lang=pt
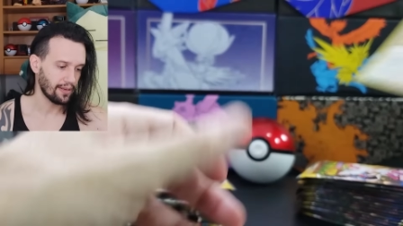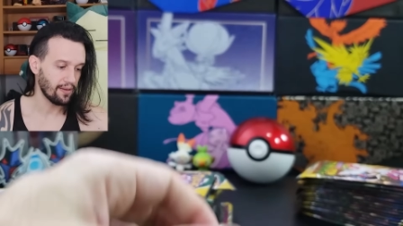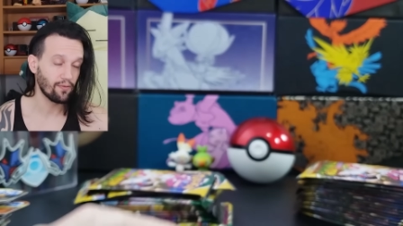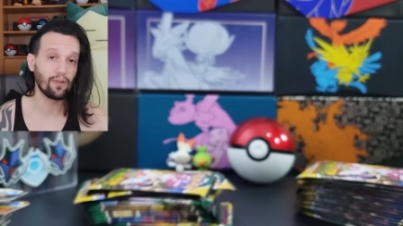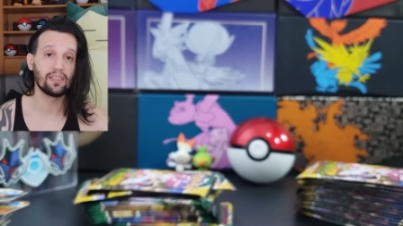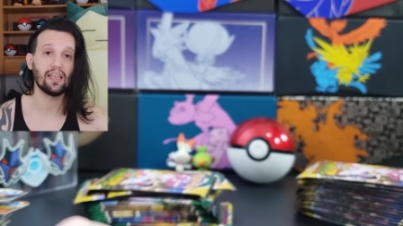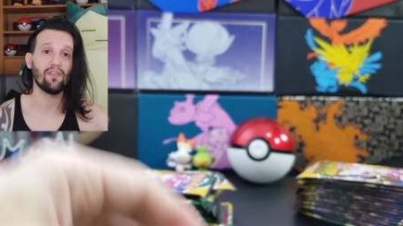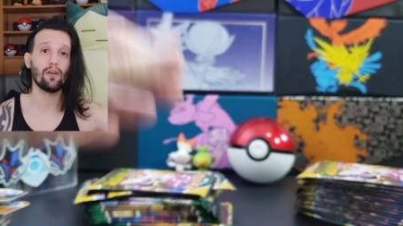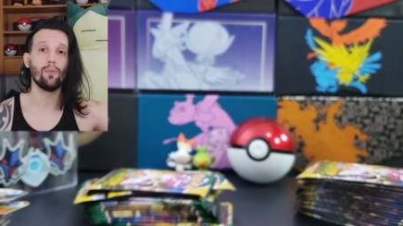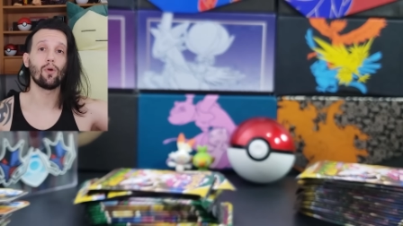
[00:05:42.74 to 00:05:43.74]
quem quiser
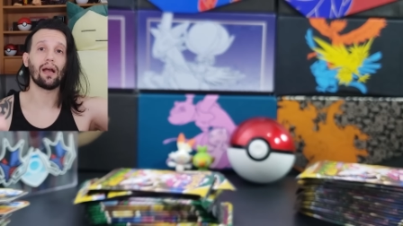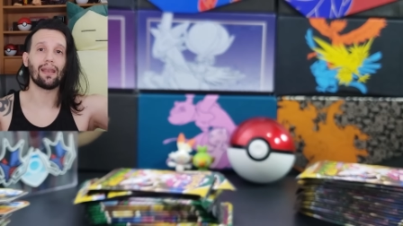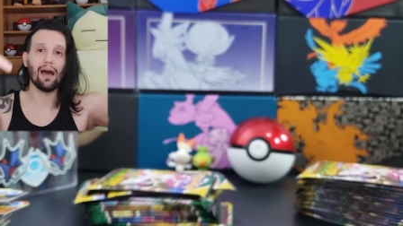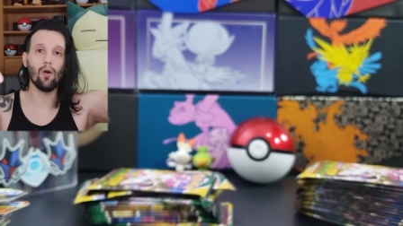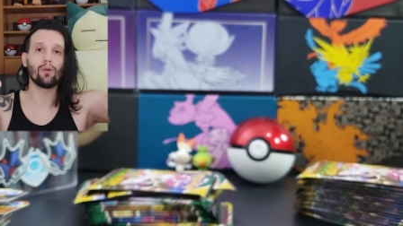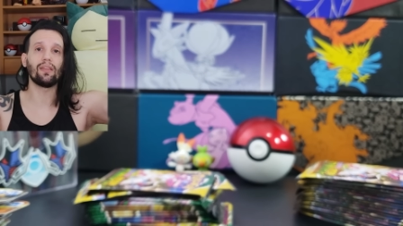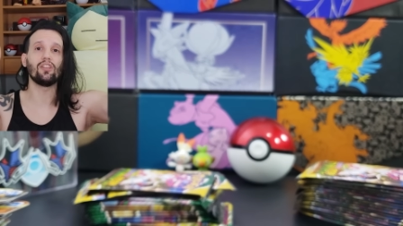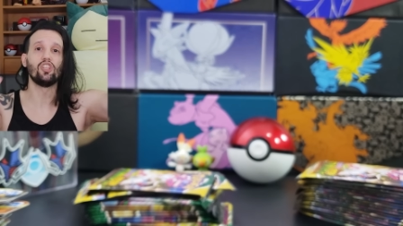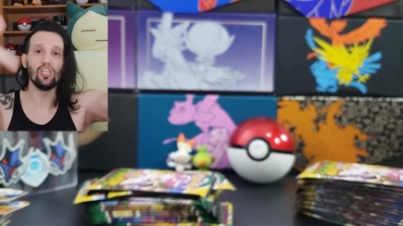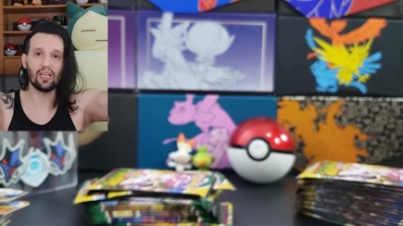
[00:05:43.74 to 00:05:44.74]
vai no meu canal que
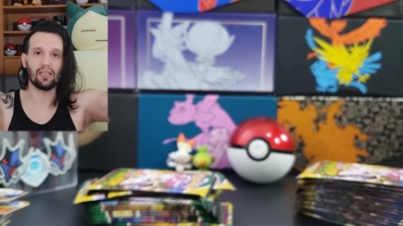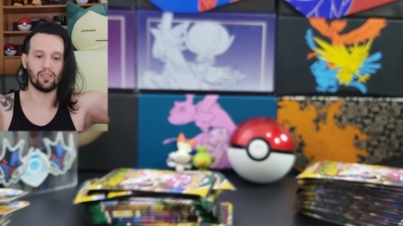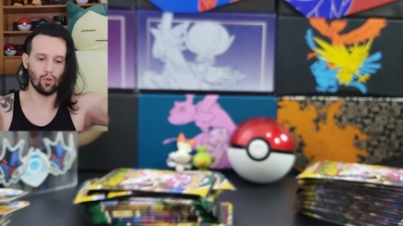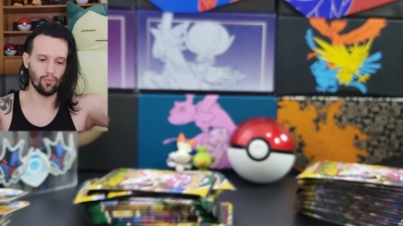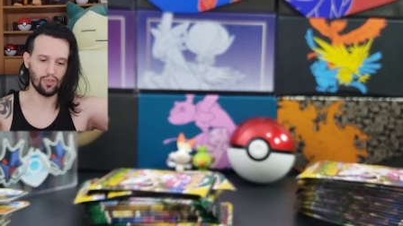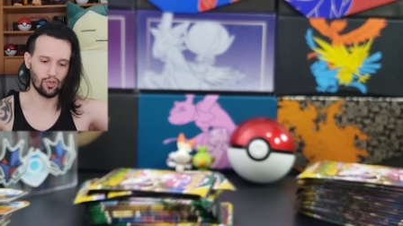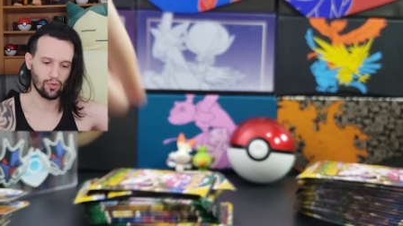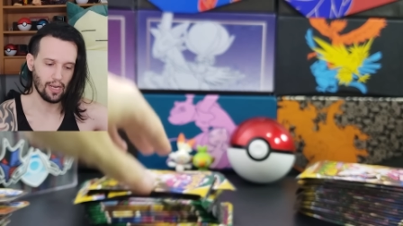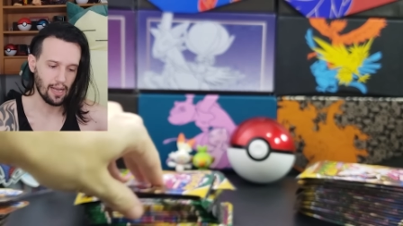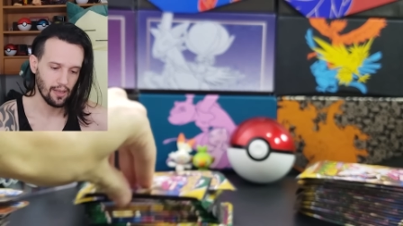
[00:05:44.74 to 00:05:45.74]
tem dicas como você
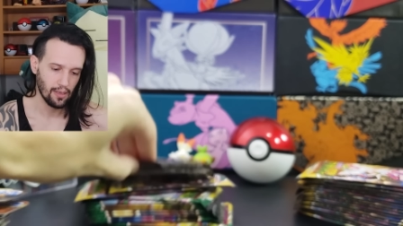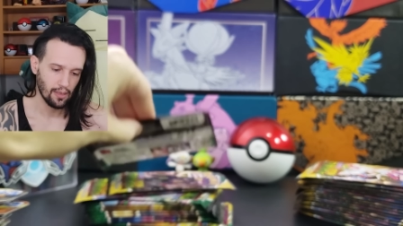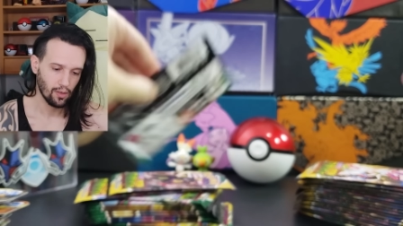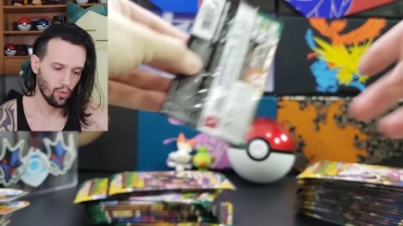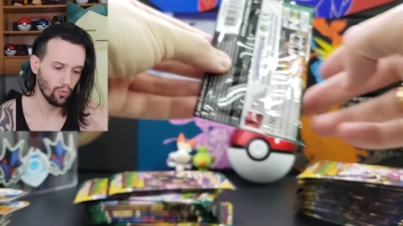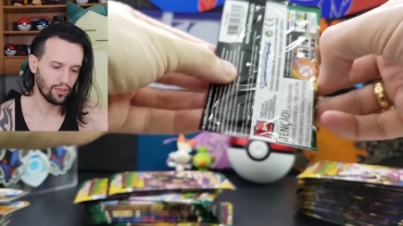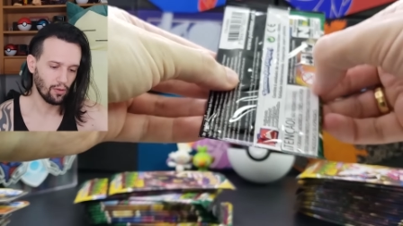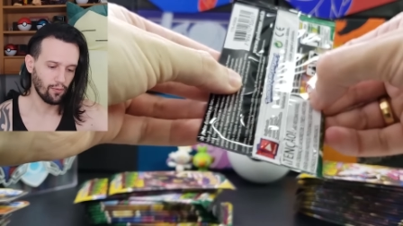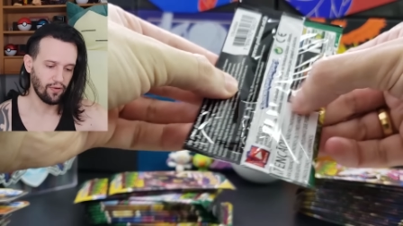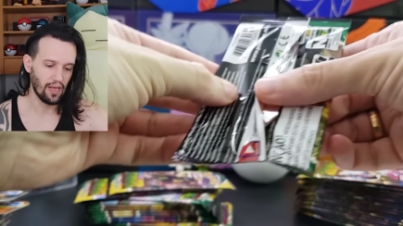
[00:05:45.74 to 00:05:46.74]
jogar com
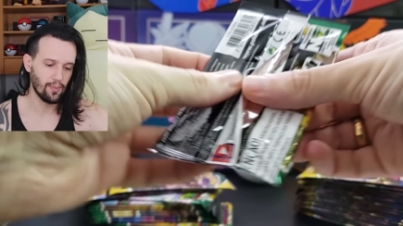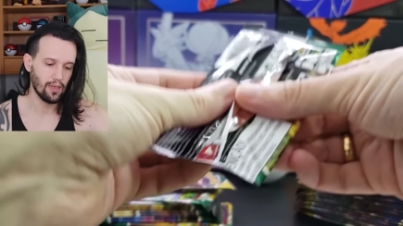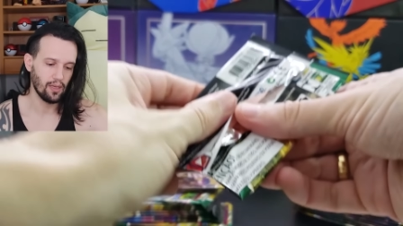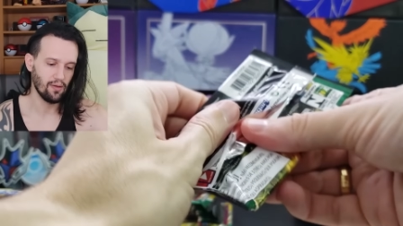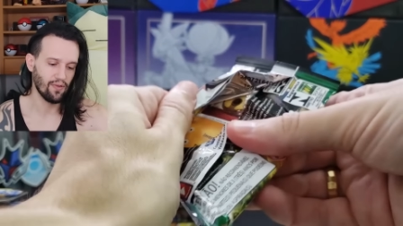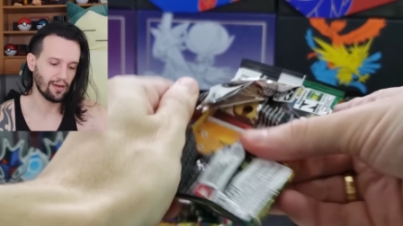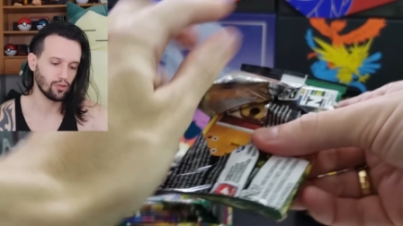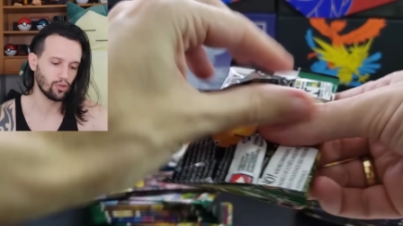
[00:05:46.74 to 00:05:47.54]
Flame e vários